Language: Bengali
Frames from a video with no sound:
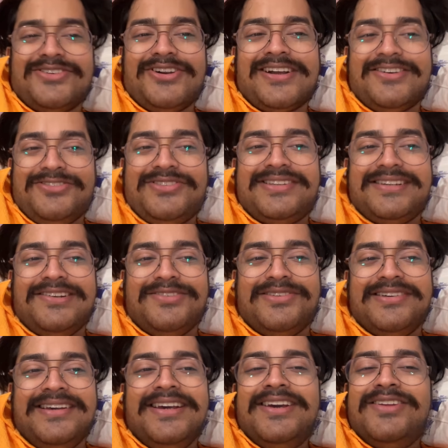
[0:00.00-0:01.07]
করা হচ্ছিল
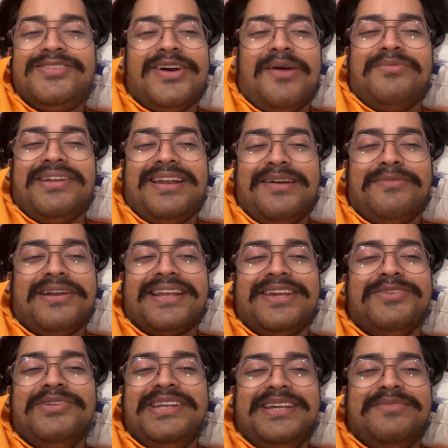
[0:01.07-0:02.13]
তো আপনারা আবার
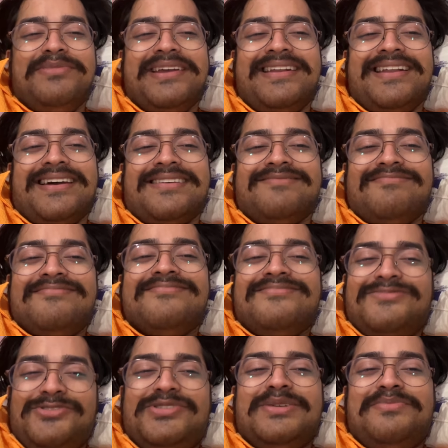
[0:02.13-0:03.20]
কেউ লিখবেন না
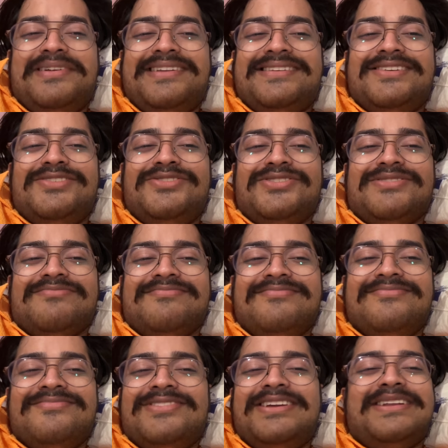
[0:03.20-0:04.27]
বুঝতে পেরেছেন তো
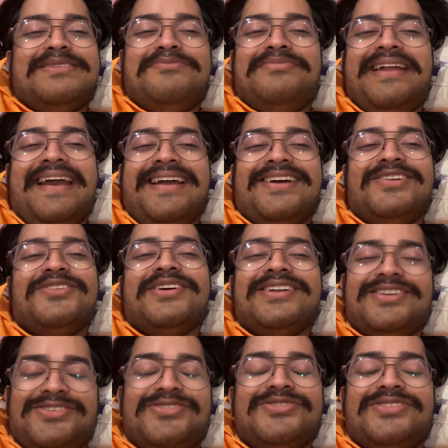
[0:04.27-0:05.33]
তো এটা প্র্যাঙ্ক নয়
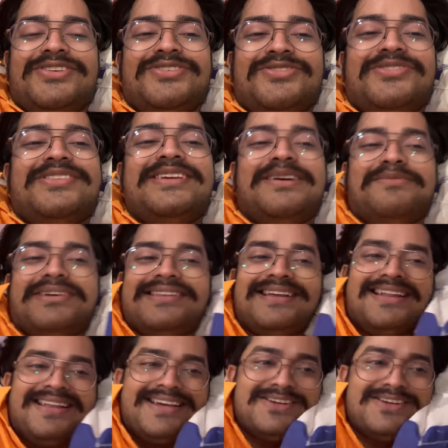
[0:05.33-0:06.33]
এটা সত্যি সত্যি আমার দাদাই